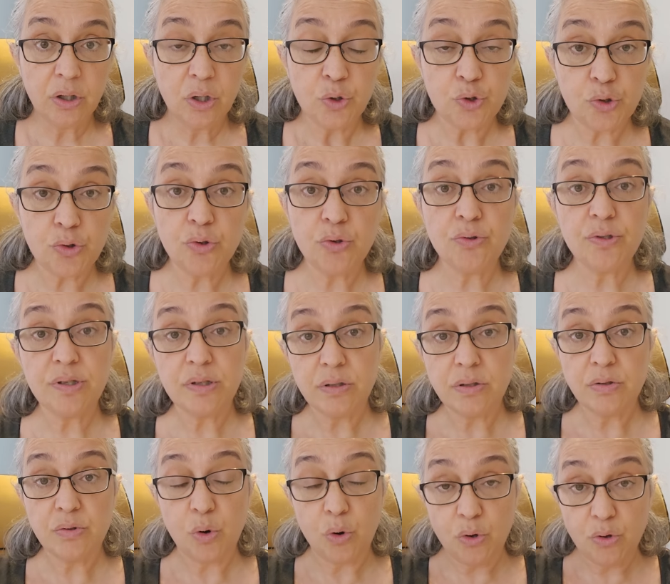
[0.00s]
Çünkü
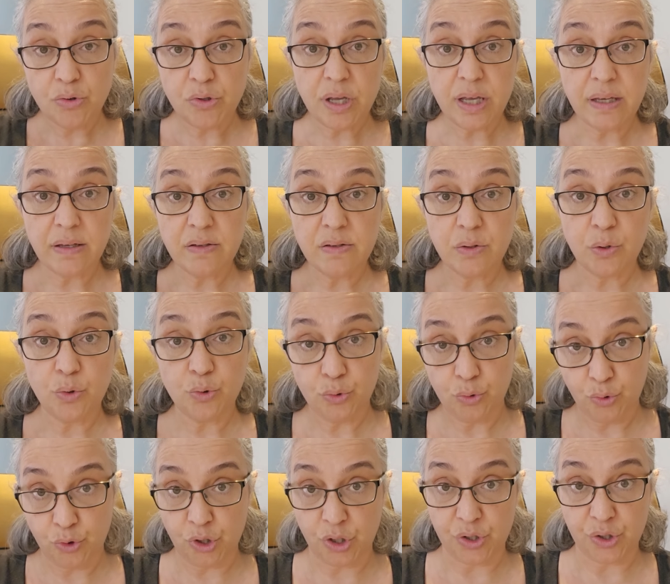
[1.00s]
18
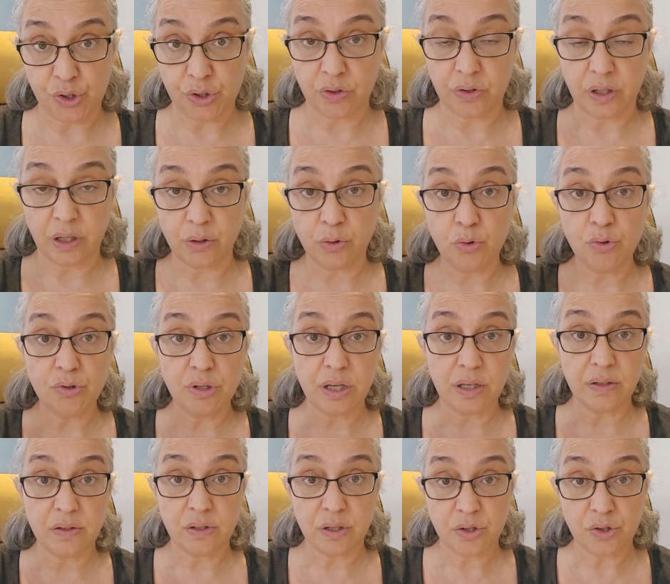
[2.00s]
3 e, yaşından
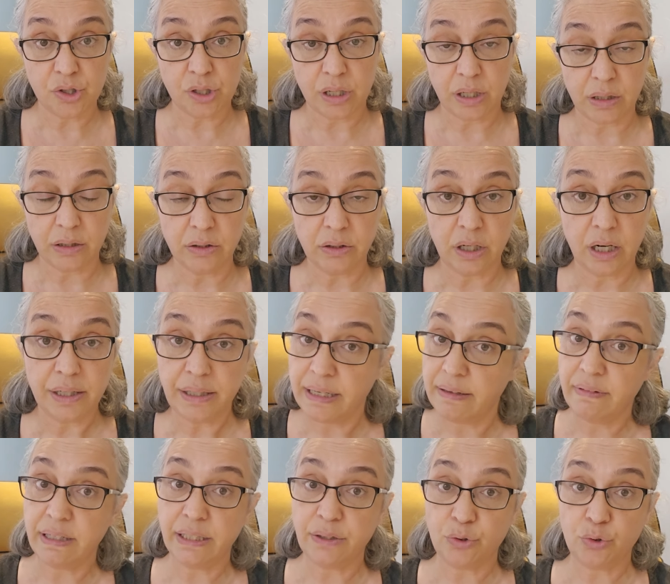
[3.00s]
18 yaşına kadar
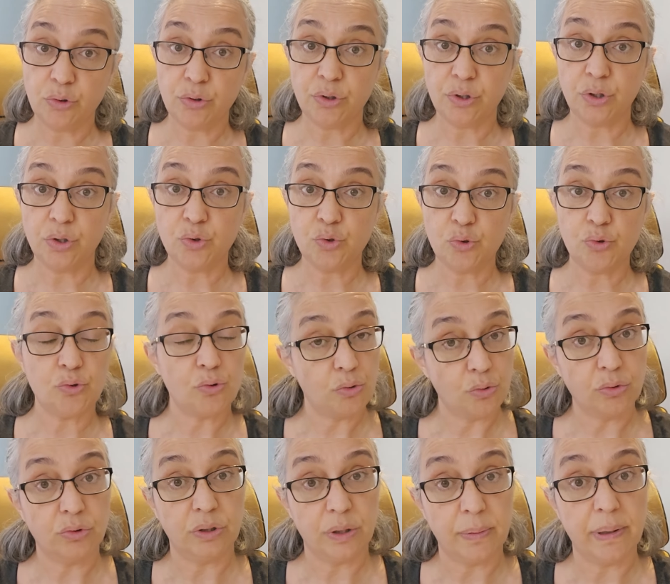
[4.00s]
devlet diyor ki çocuk
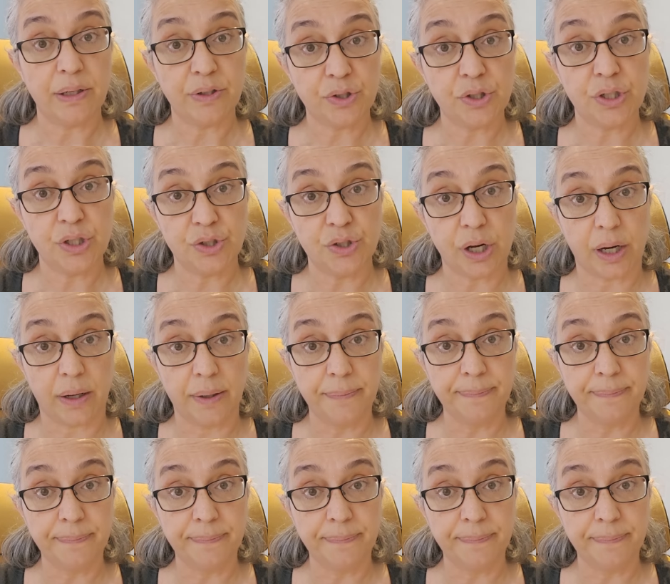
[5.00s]
okula başlayacak.